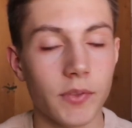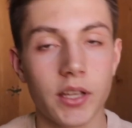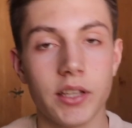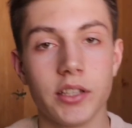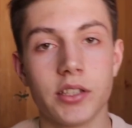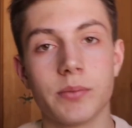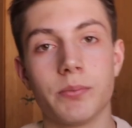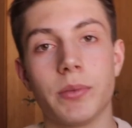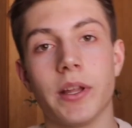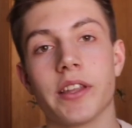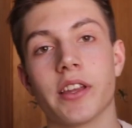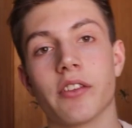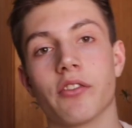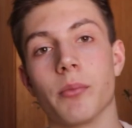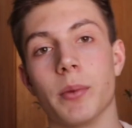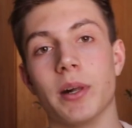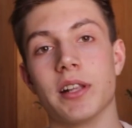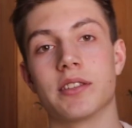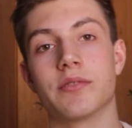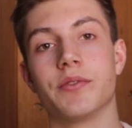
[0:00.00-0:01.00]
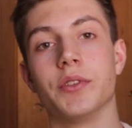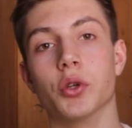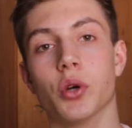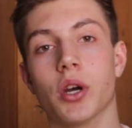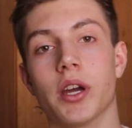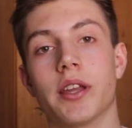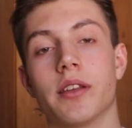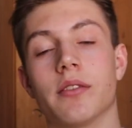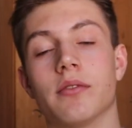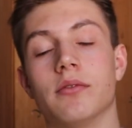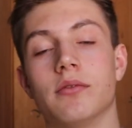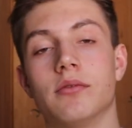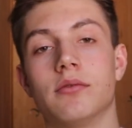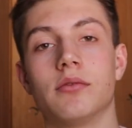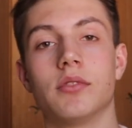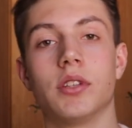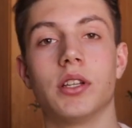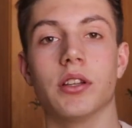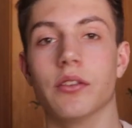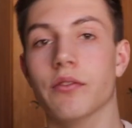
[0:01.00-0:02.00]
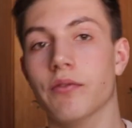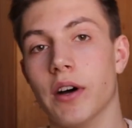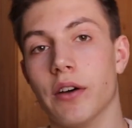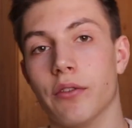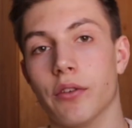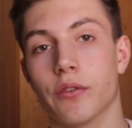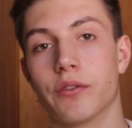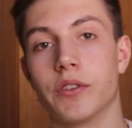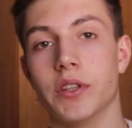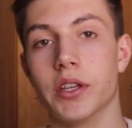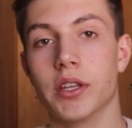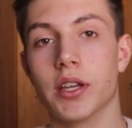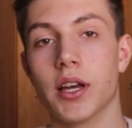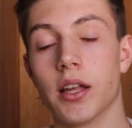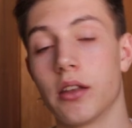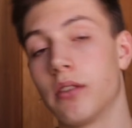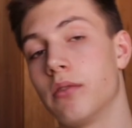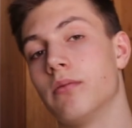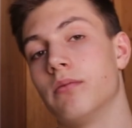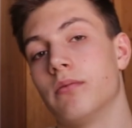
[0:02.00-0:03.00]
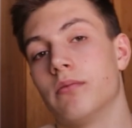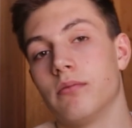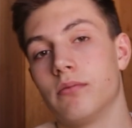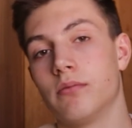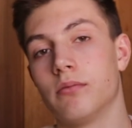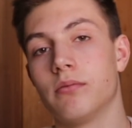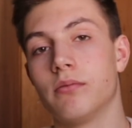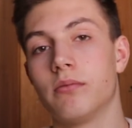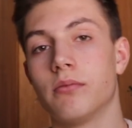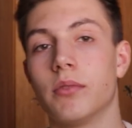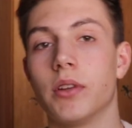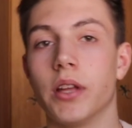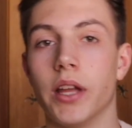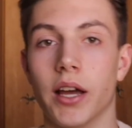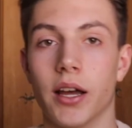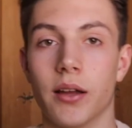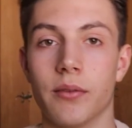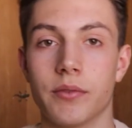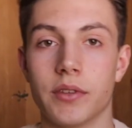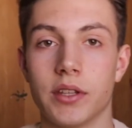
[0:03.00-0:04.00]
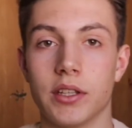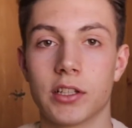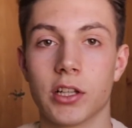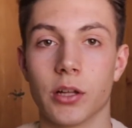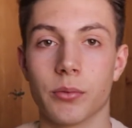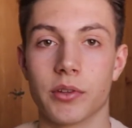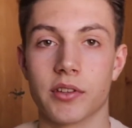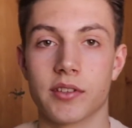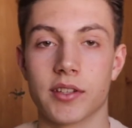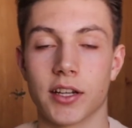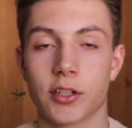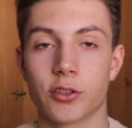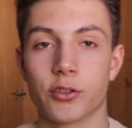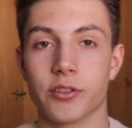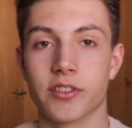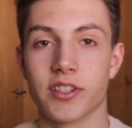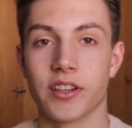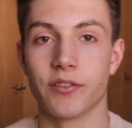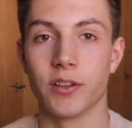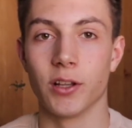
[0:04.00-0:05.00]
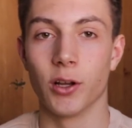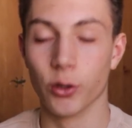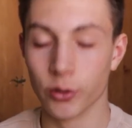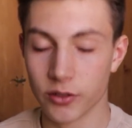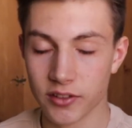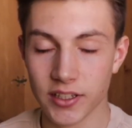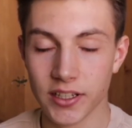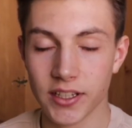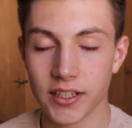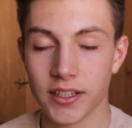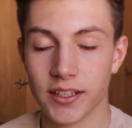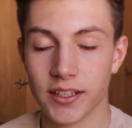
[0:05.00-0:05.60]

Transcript: Ich blende einfach mal das Video ein. War vor vier Jahren. Ja, ich glaube, das sagt schon sehr viel aus.